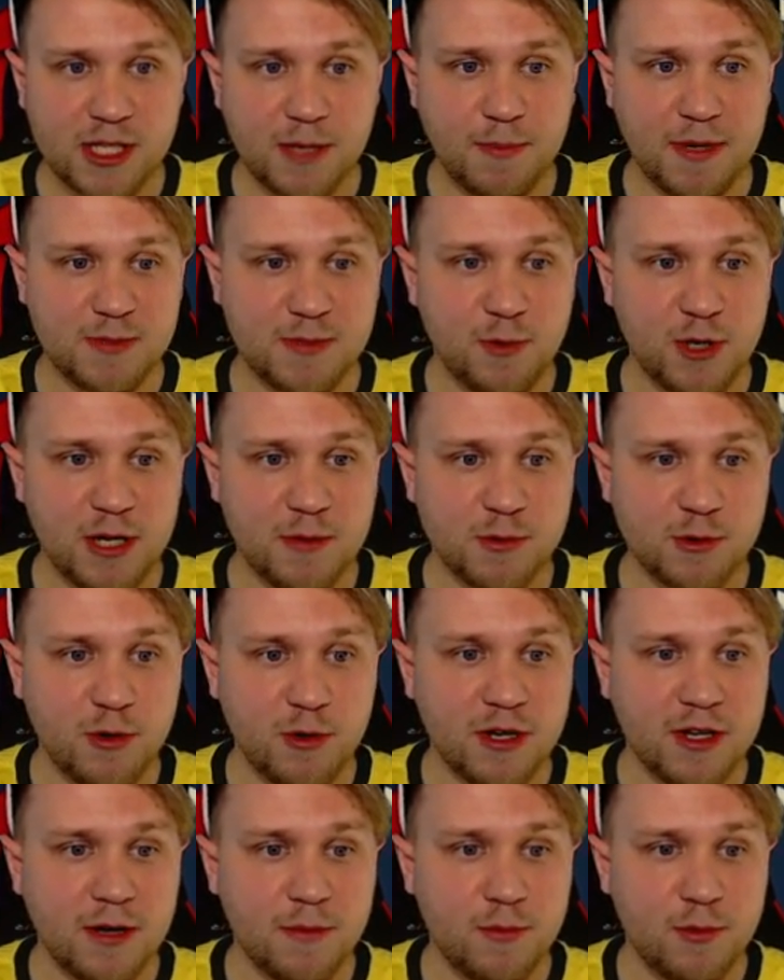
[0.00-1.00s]
посмотрим,
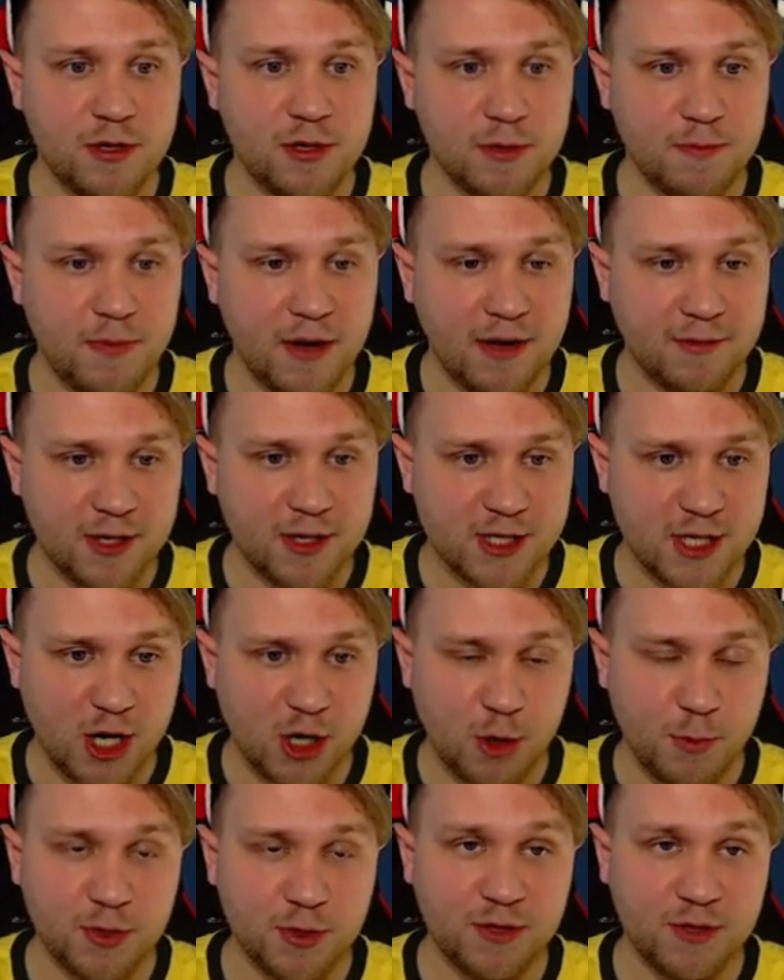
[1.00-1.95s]
сколько будет по автозакупу.